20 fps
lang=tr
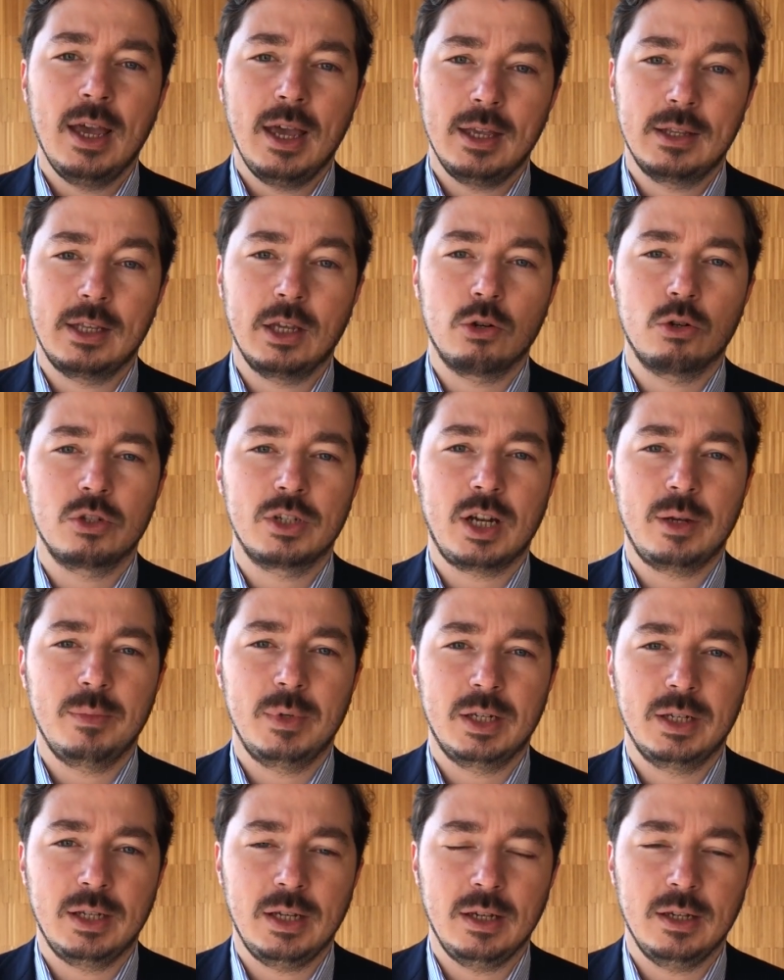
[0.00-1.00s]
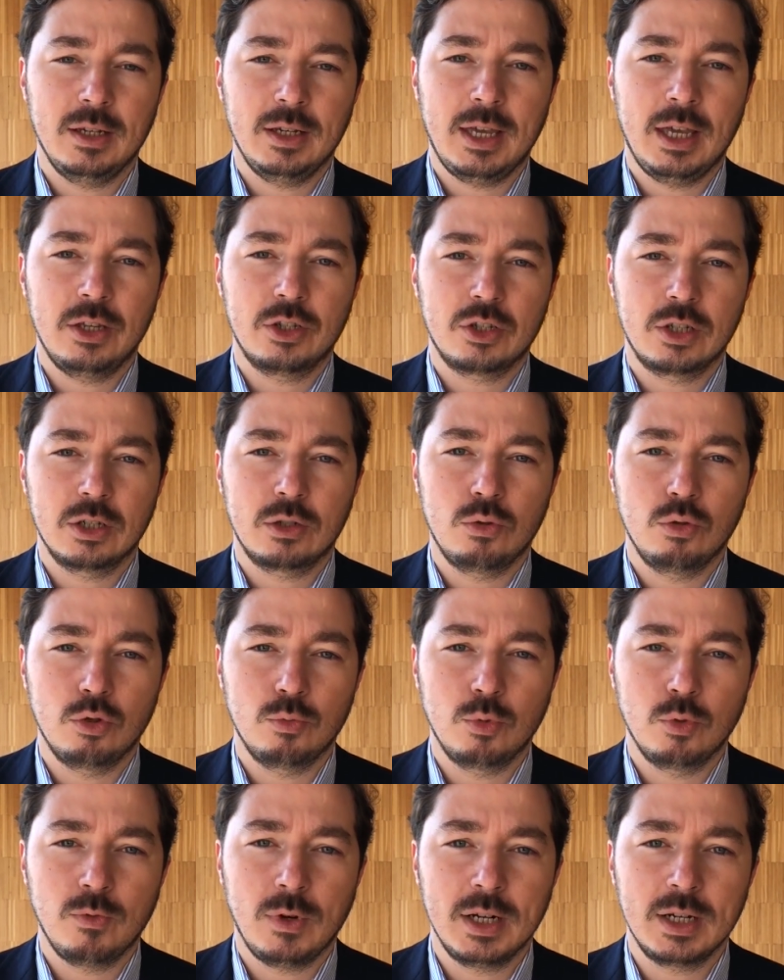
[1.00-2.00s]
Heterojen bir gençlik
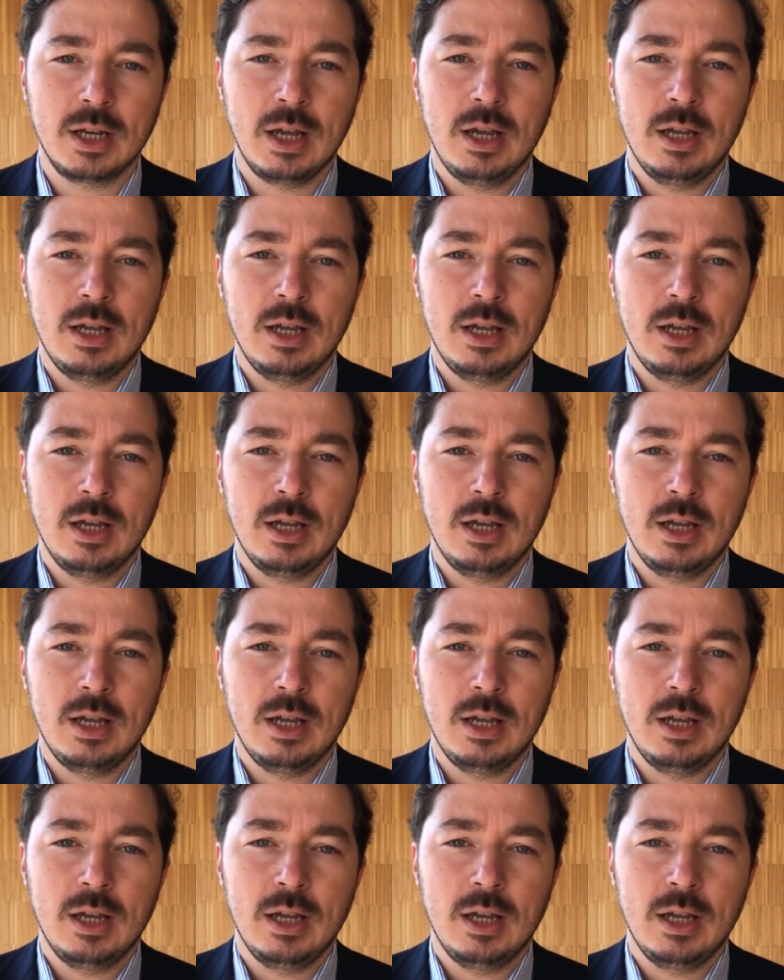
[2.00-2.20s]
grubu var.